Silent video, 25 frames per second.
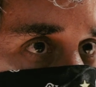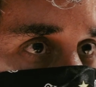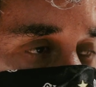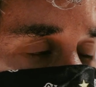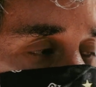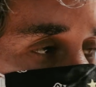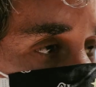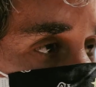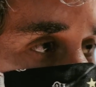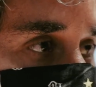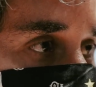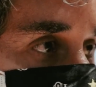
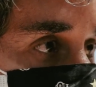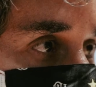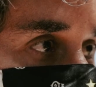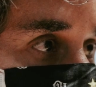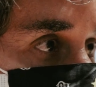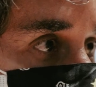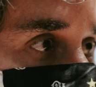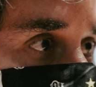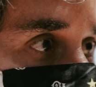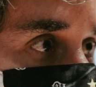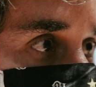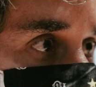pasti ini
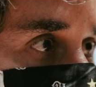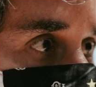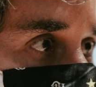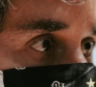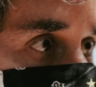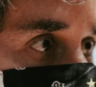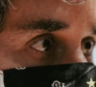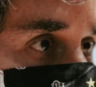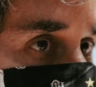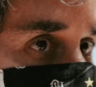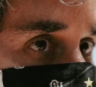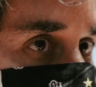kita
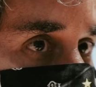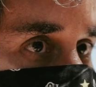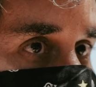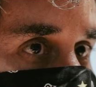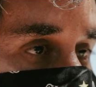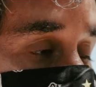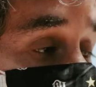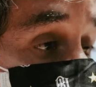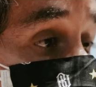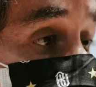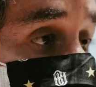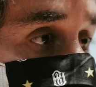
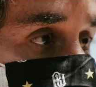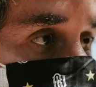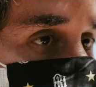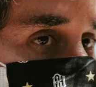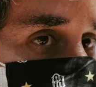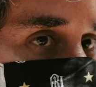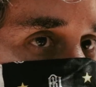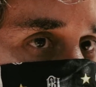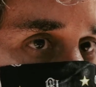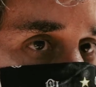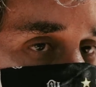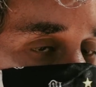dari hidup
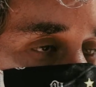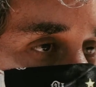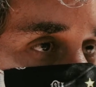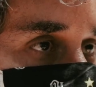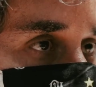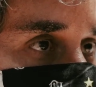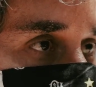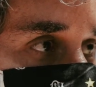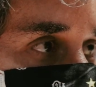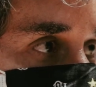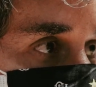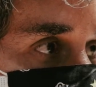saya saya
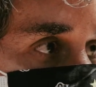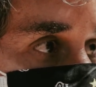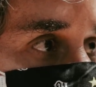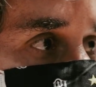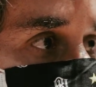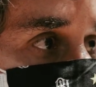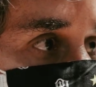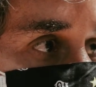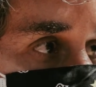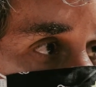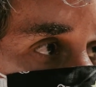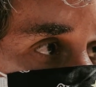tidak
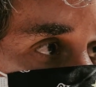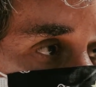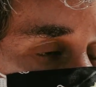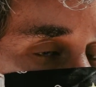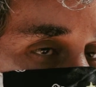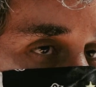tidak lupa